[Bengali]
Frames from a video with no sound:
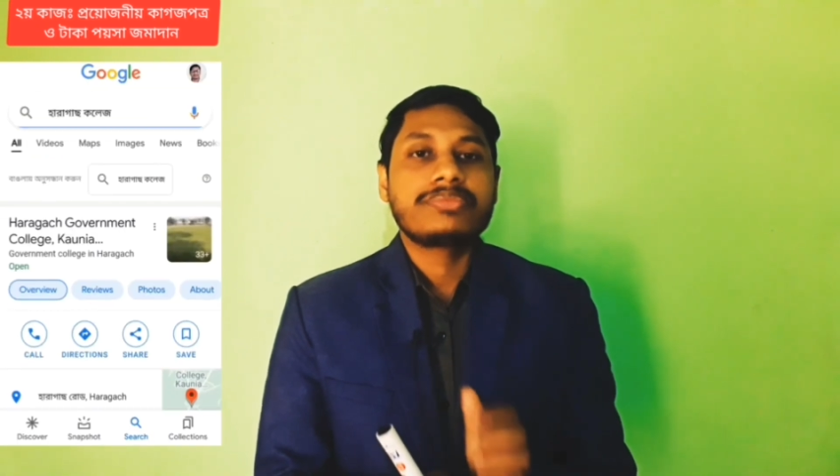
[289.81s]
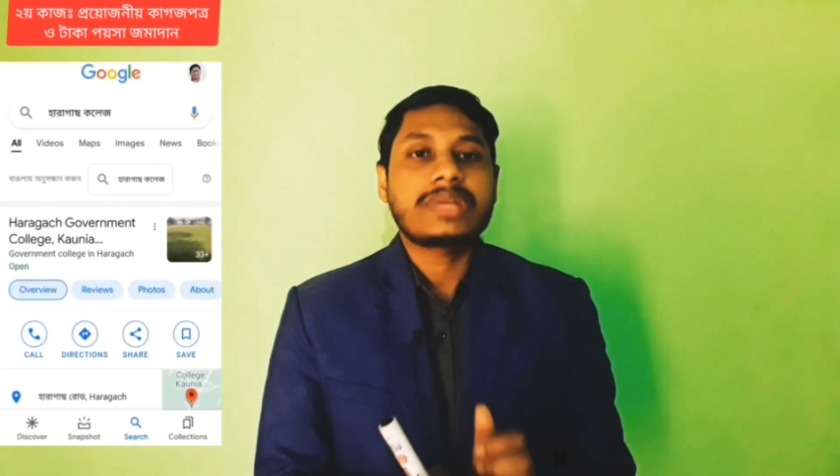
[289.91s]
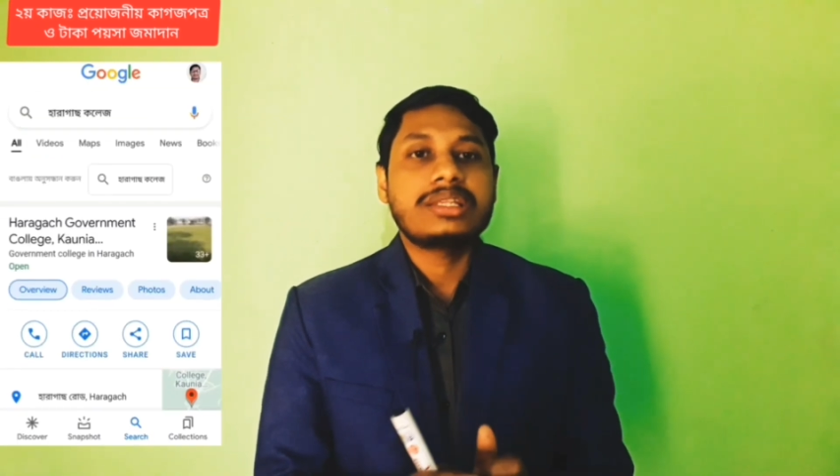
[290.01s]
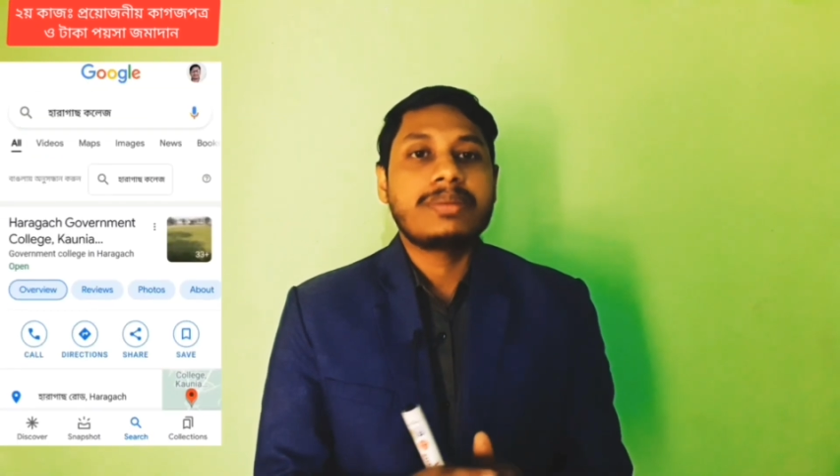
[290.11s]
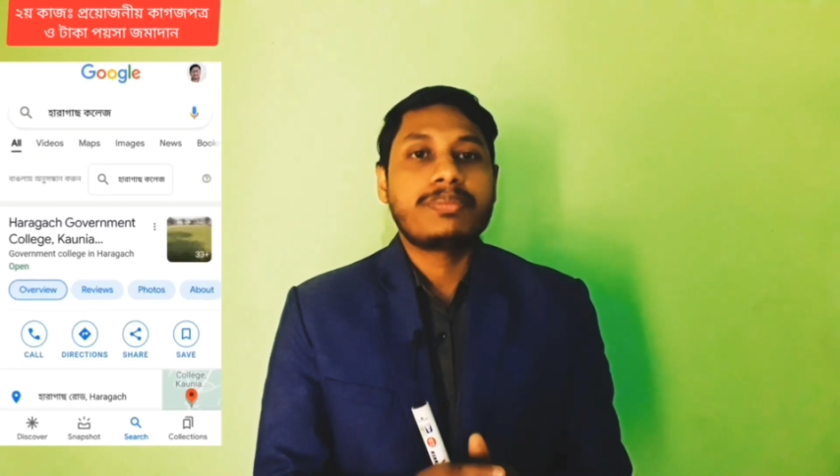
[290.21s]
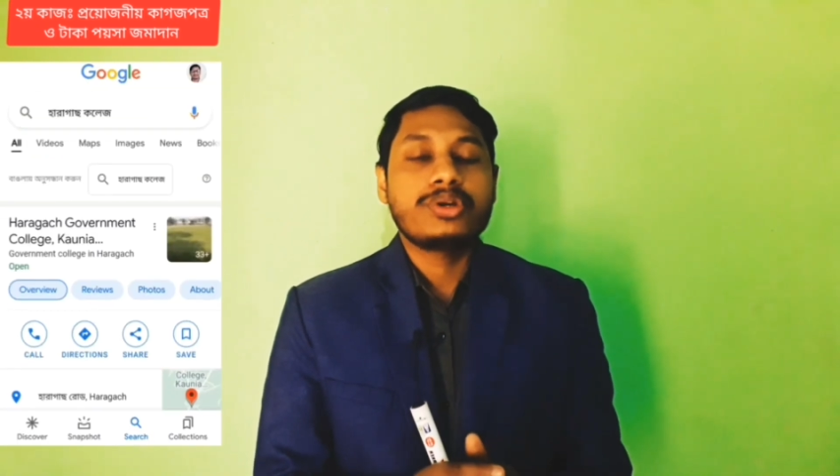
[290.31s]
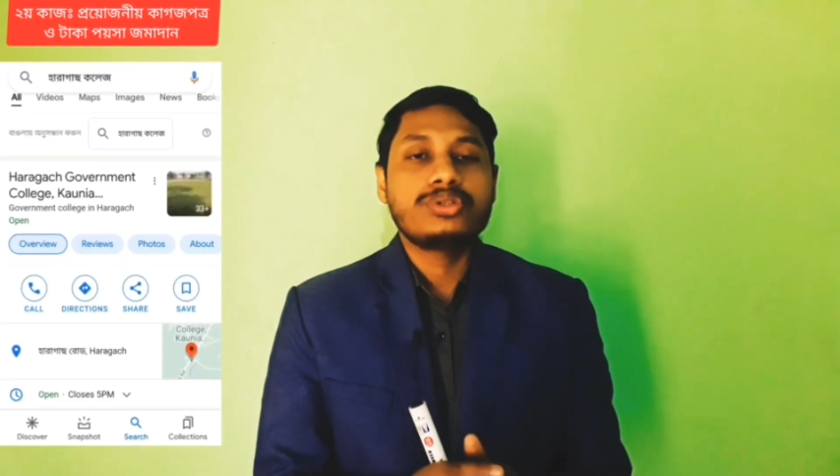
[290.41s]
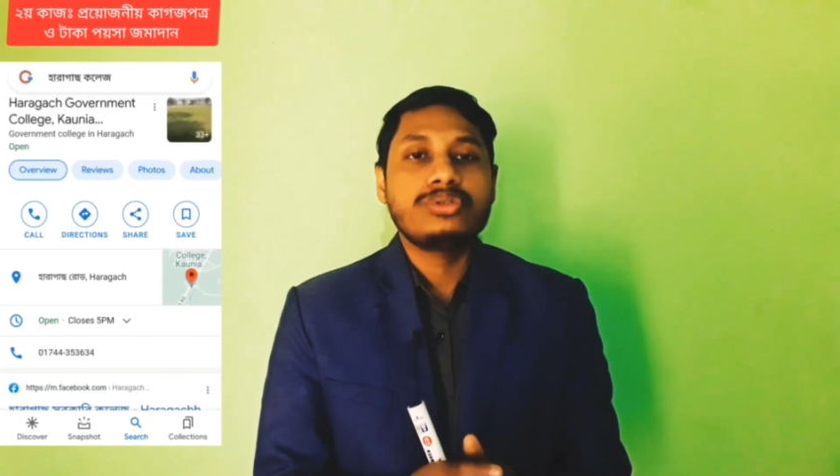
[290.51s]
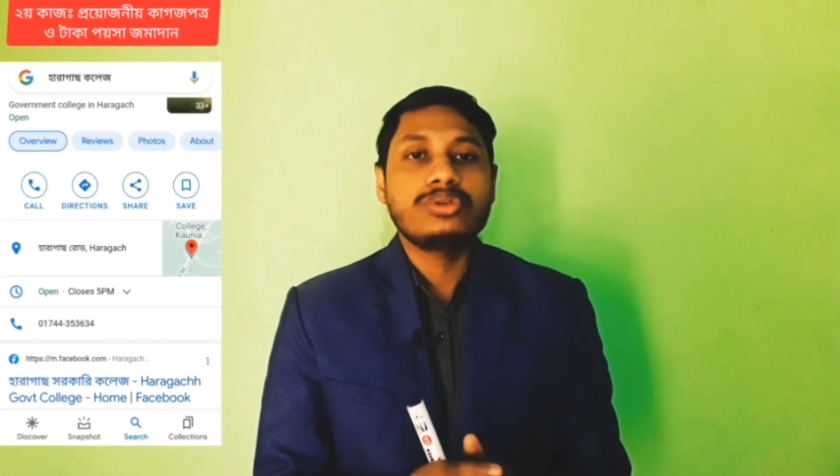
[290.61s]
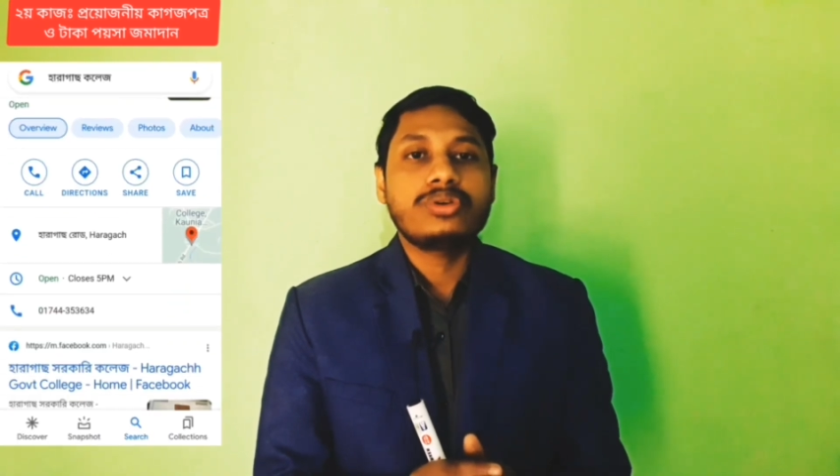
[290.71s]
তাদের
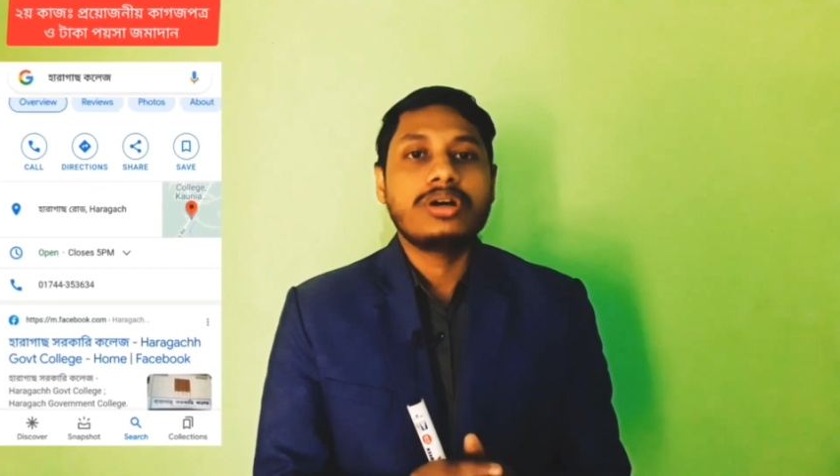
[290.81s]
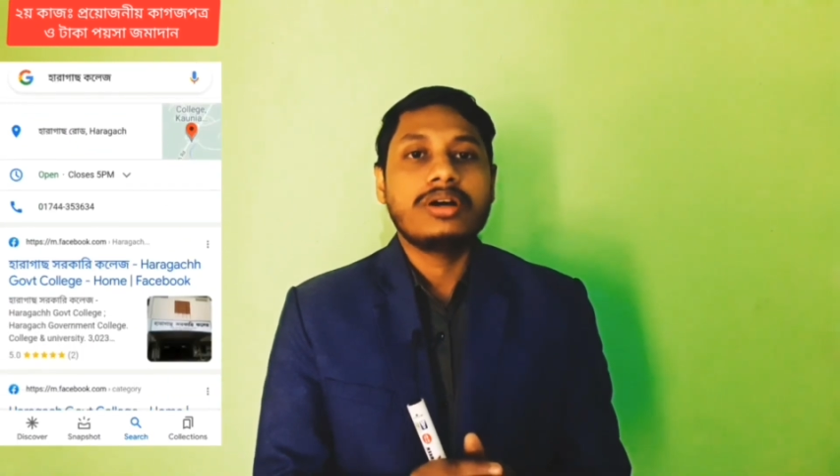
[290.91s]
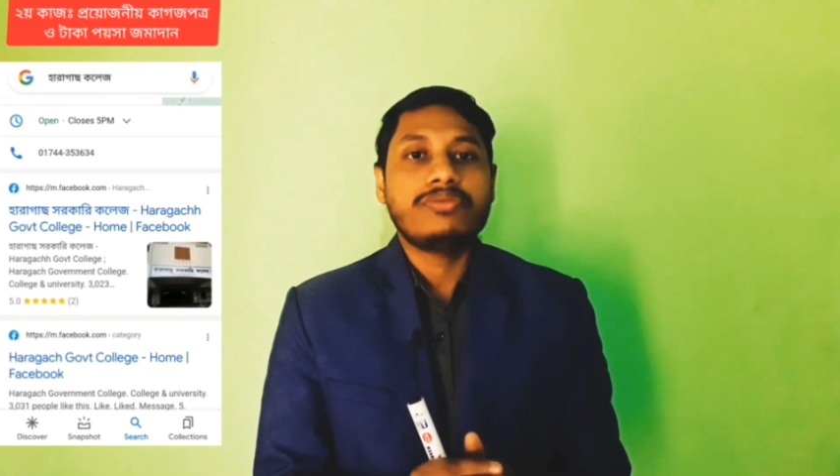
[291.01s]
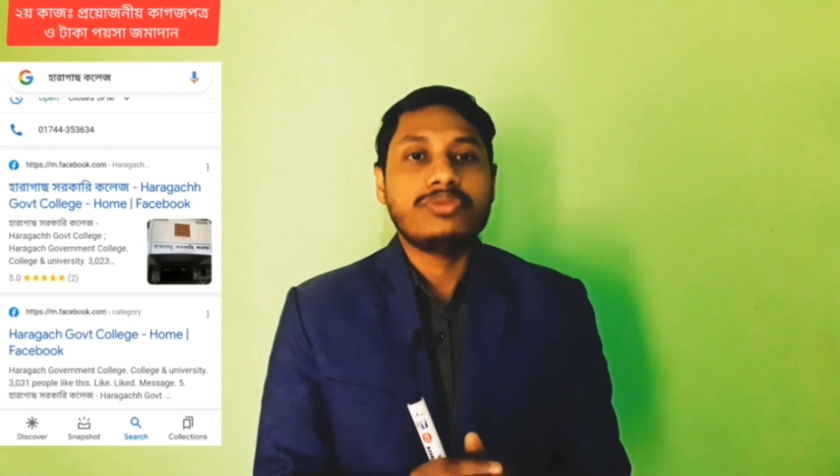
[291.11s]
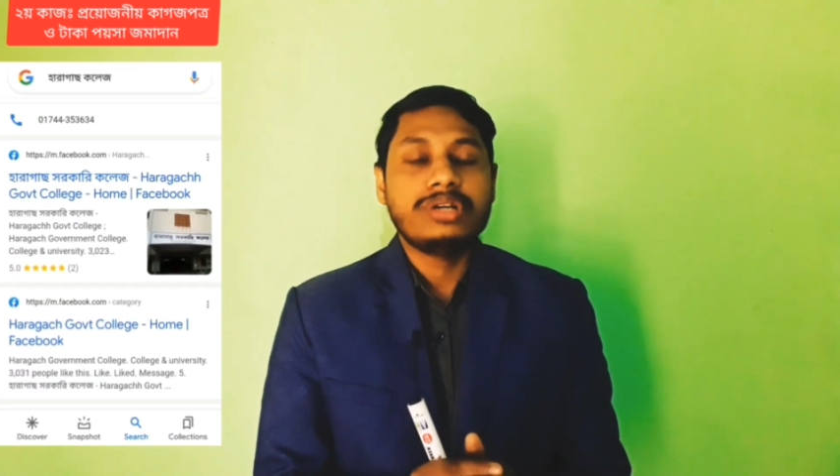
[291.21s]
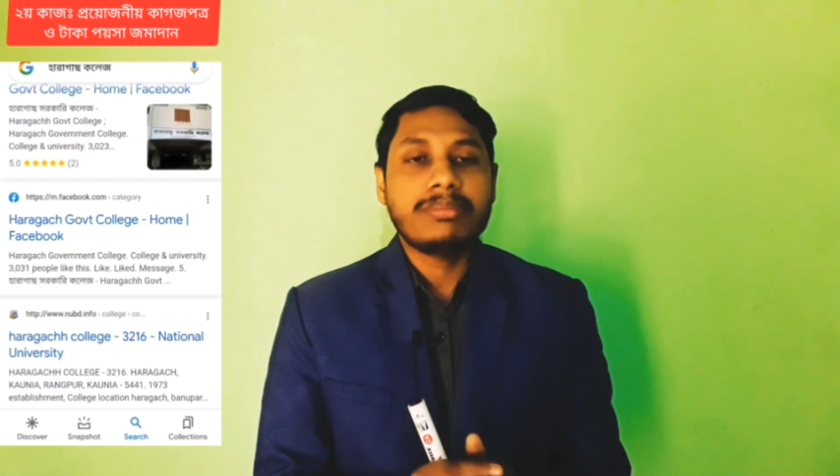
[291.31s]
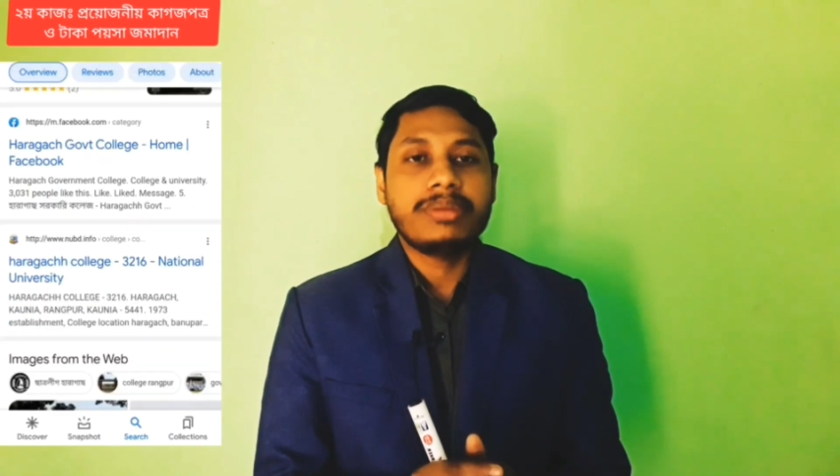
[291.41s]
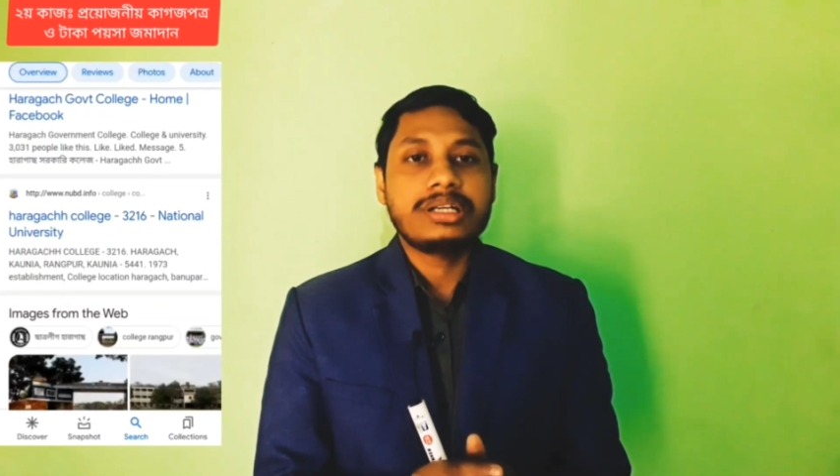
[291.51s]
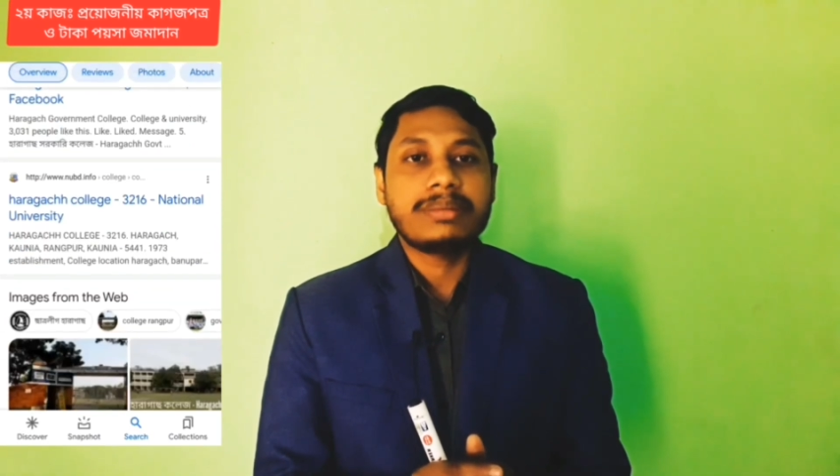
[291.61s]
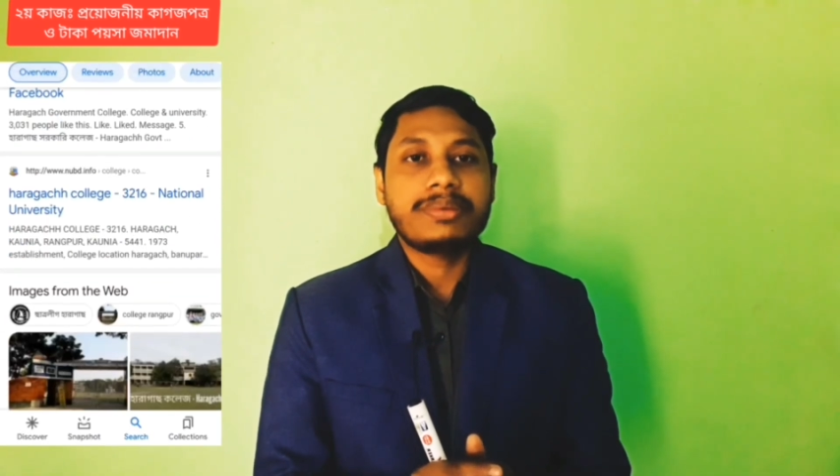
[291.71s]
প্রয়োজনীয় ফোন
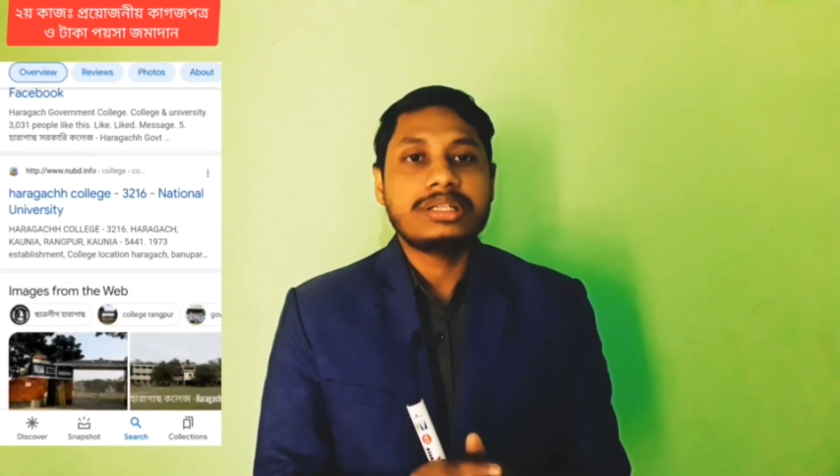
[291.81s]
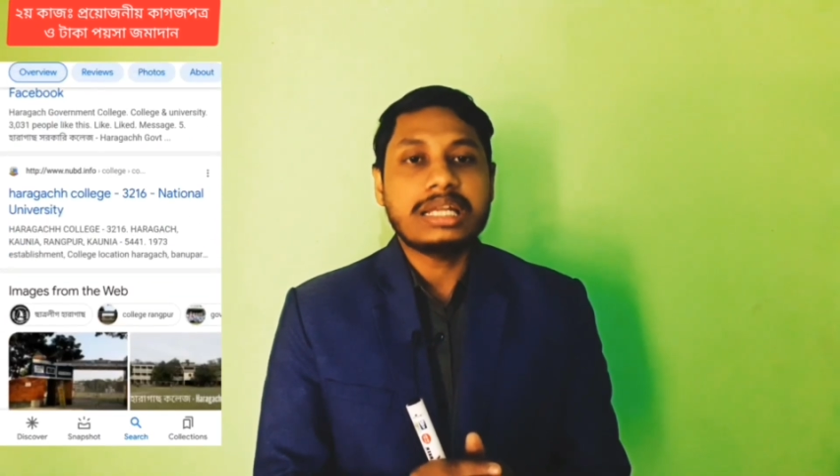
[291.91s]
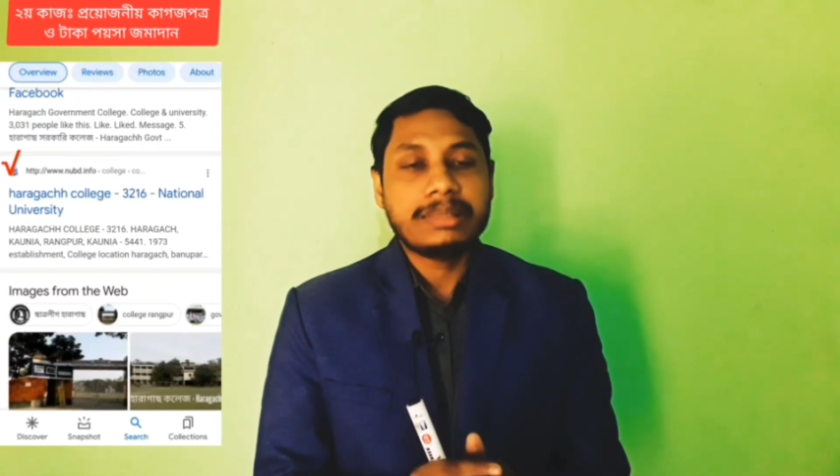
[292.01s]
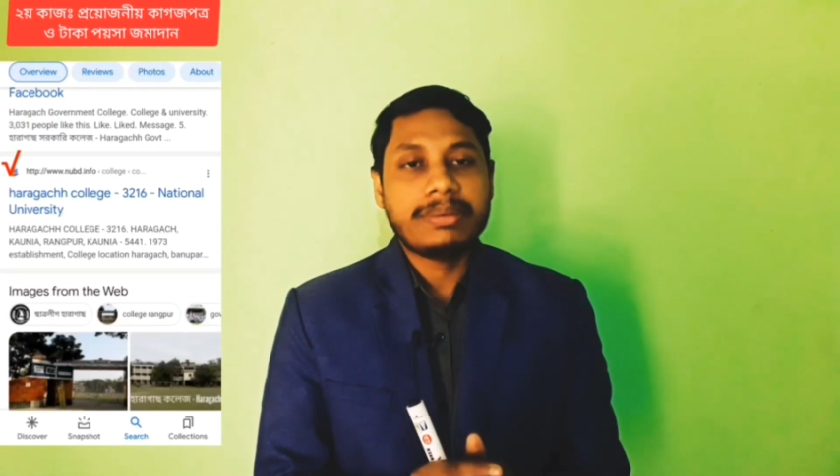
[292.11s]
নাম্বারটা আপনারা জানতে